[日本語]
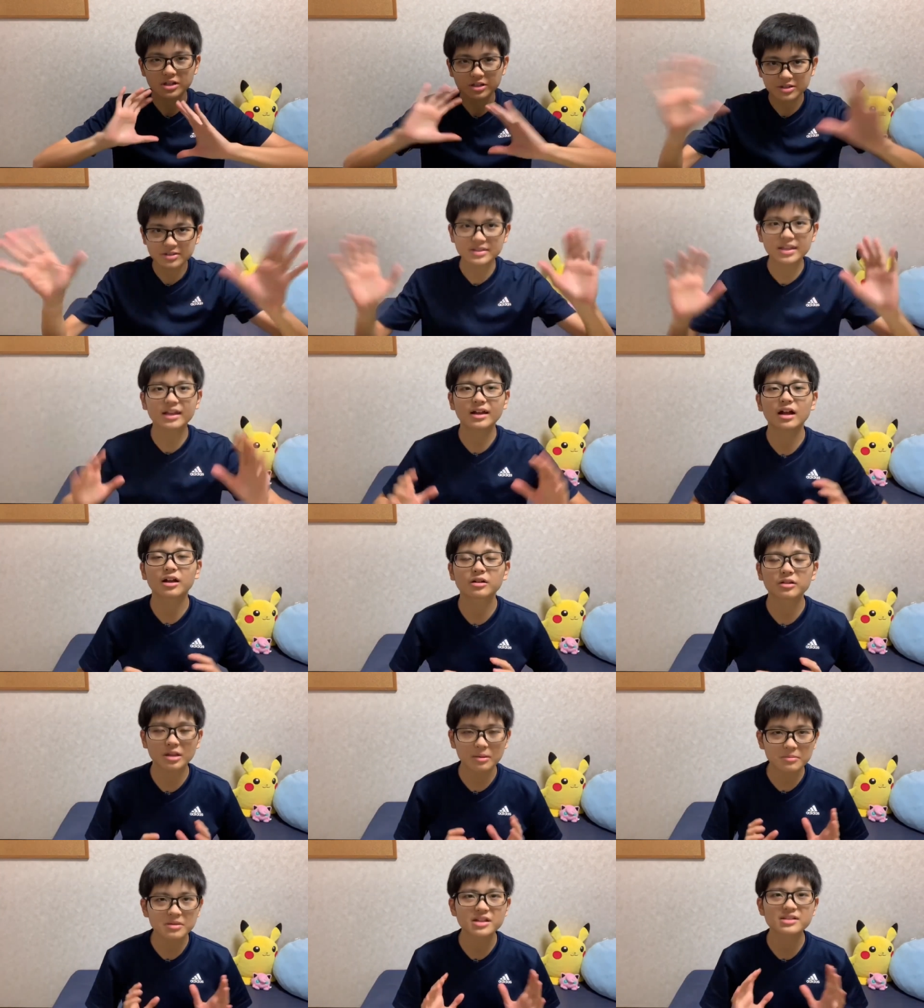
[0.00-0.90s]
せっかく
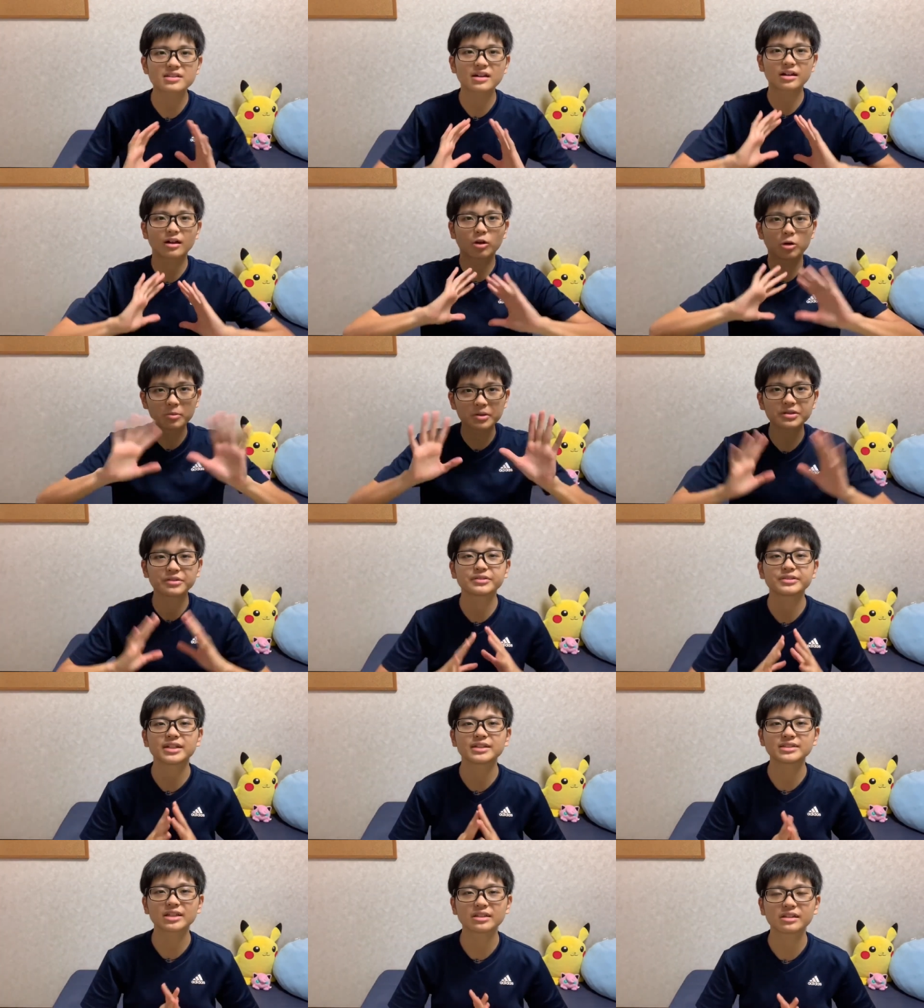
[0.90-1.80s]
ね、皆さんがコメント
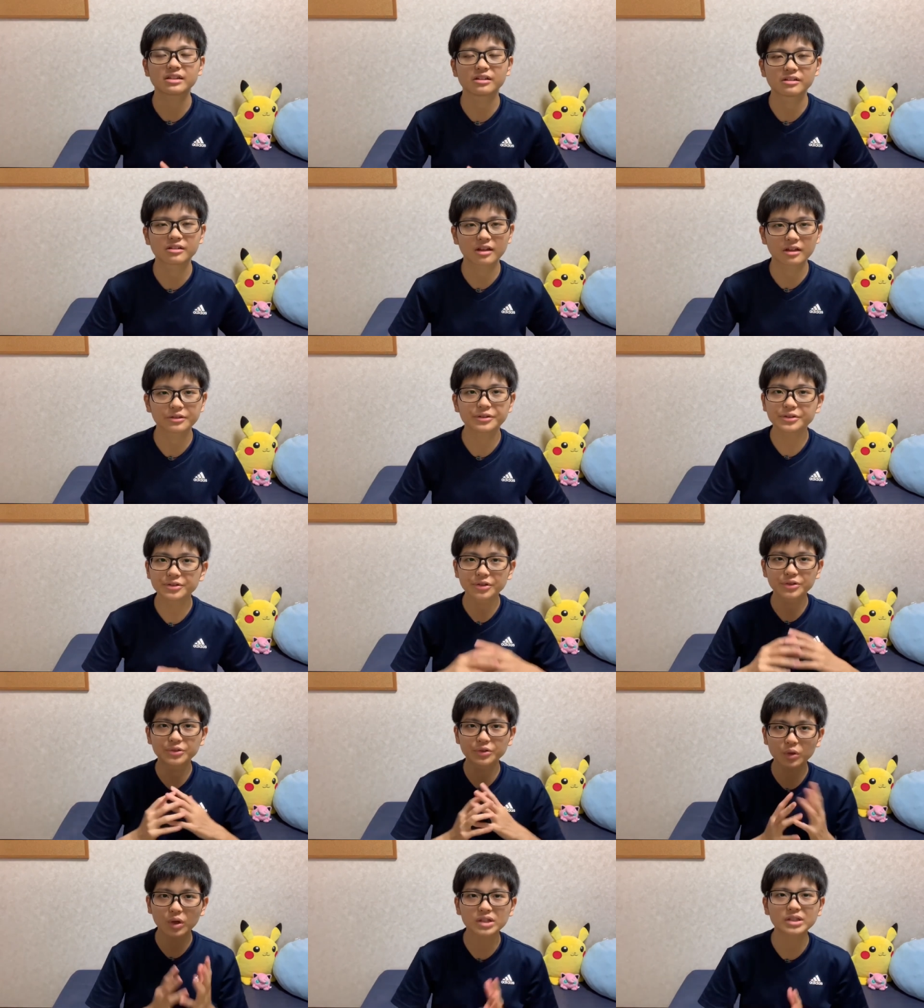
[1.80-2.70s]
くださってるんで、どんど
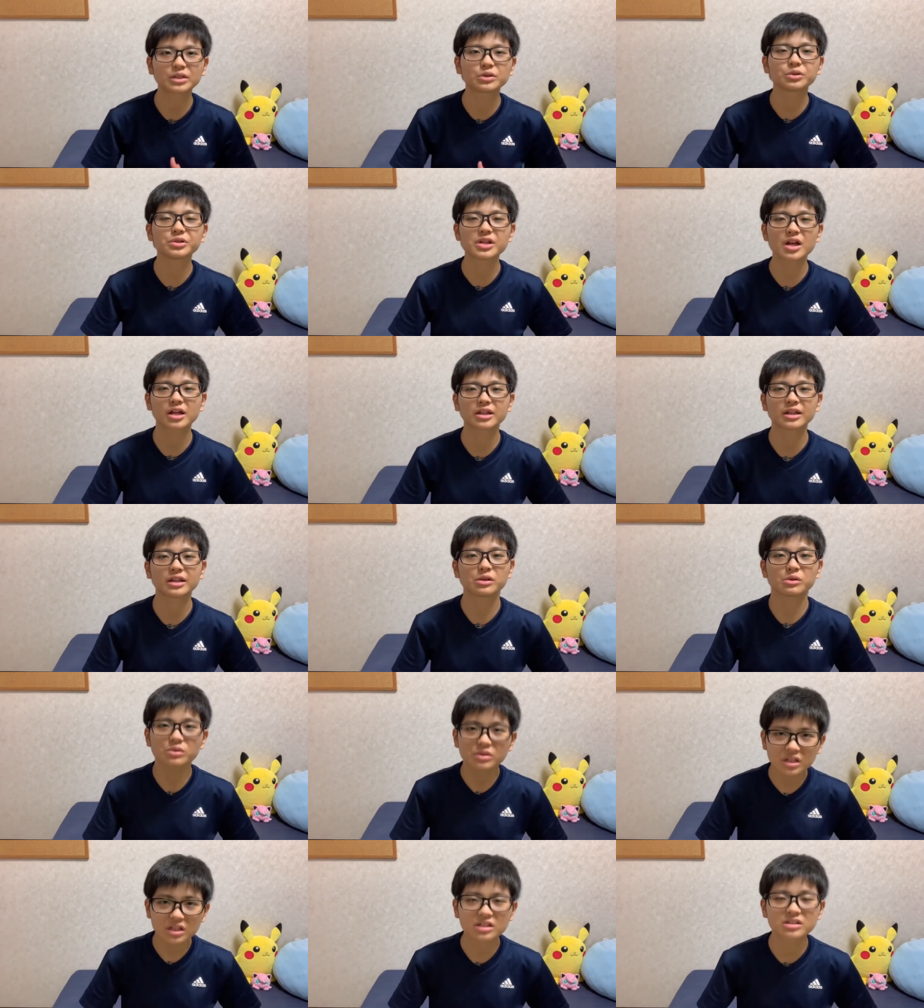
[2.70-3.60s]
ん動画で取り上げて
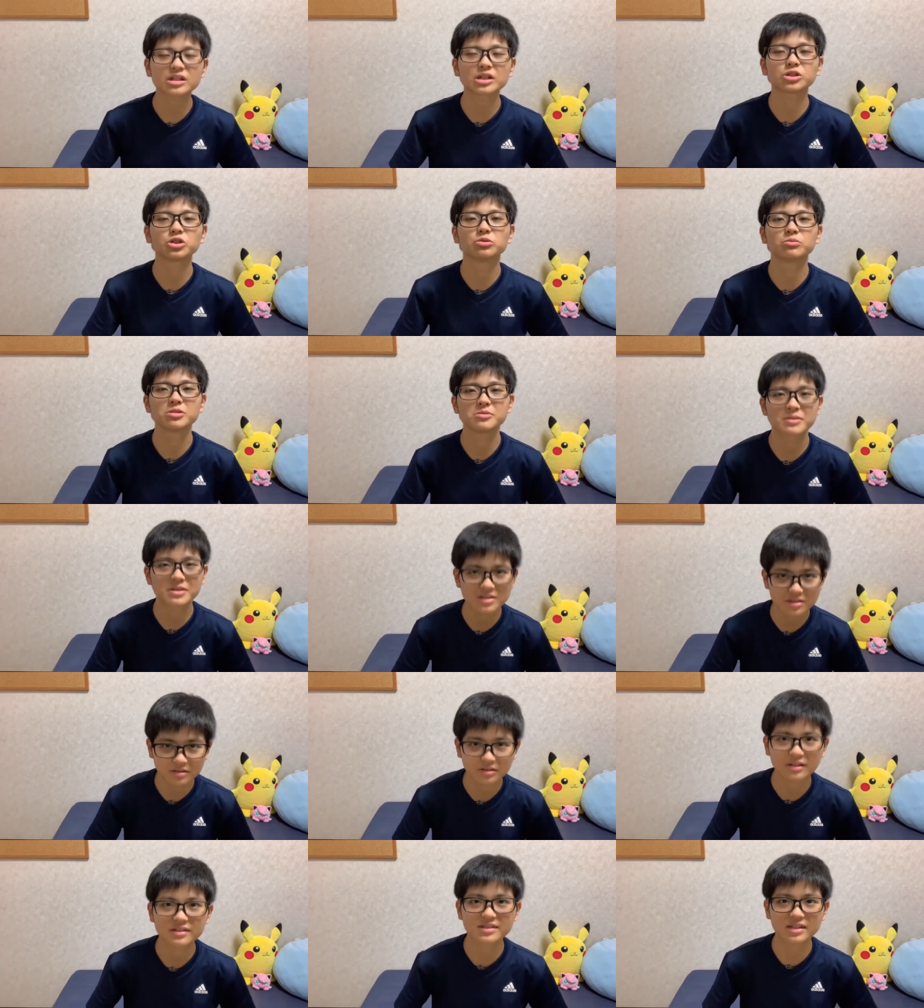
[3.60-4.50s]
読んでいきたいと思います
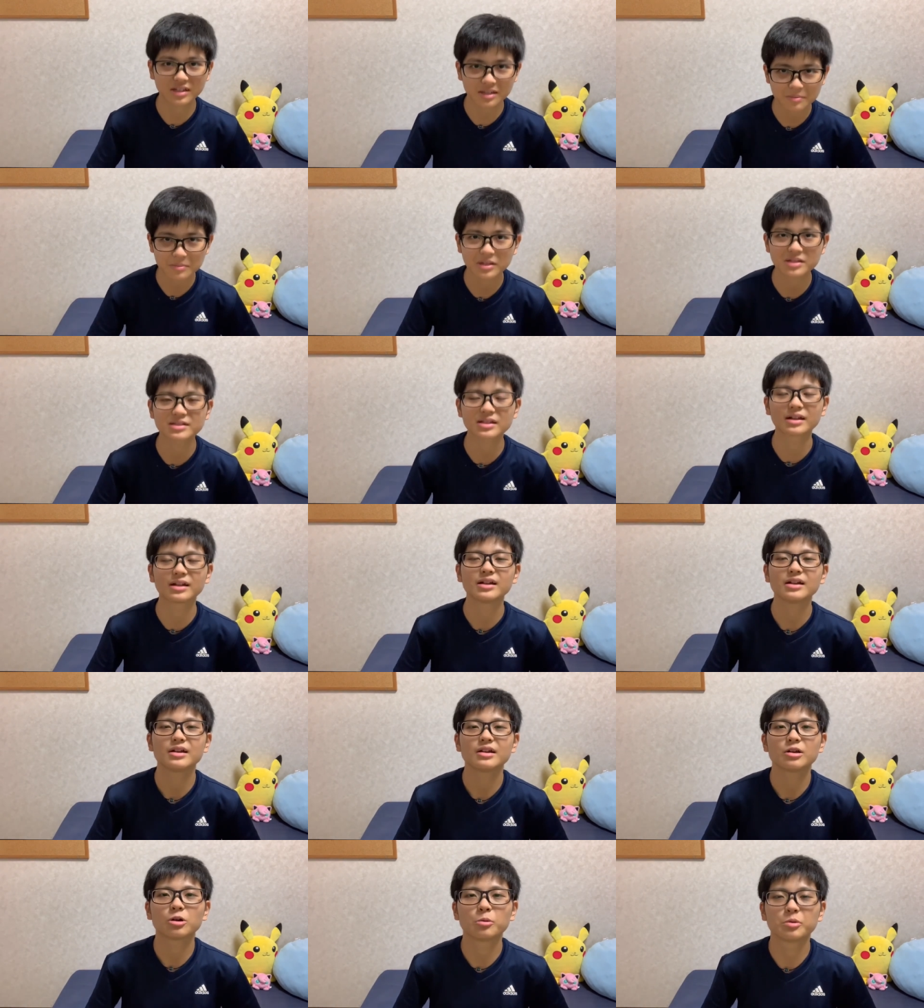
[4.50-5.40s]
ので、ぜひ皆さん、
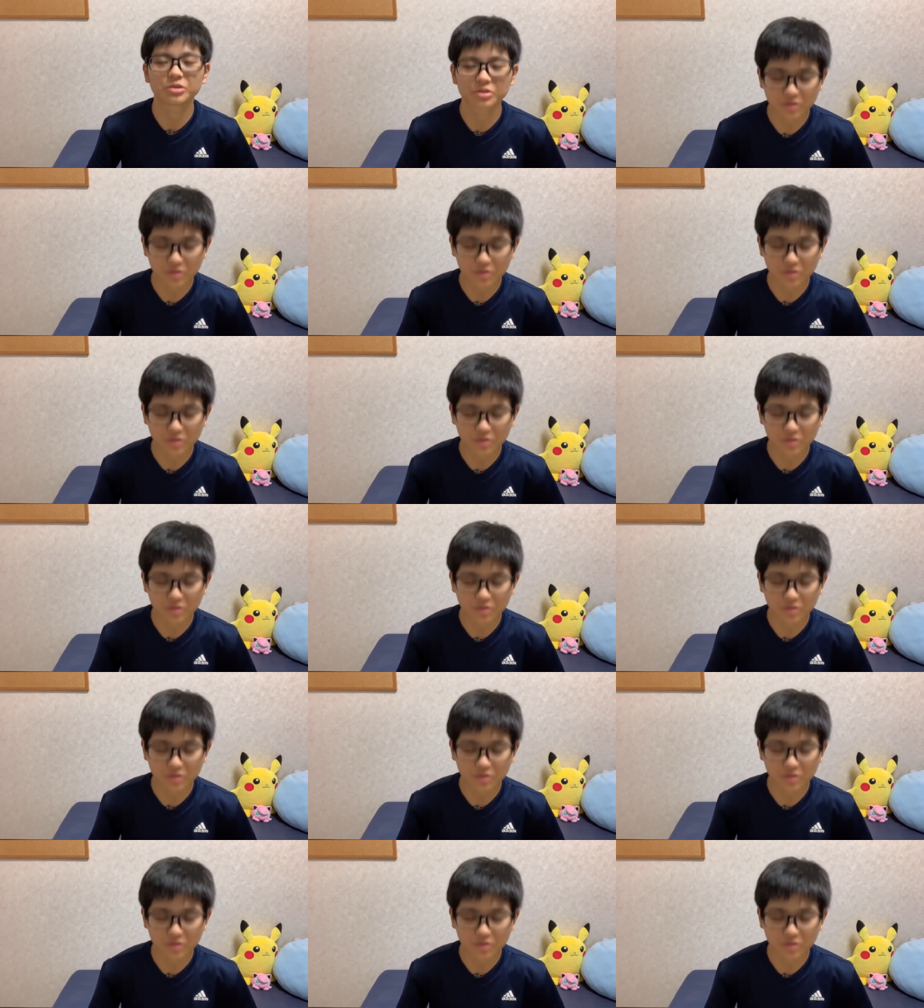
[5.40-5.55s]
コメ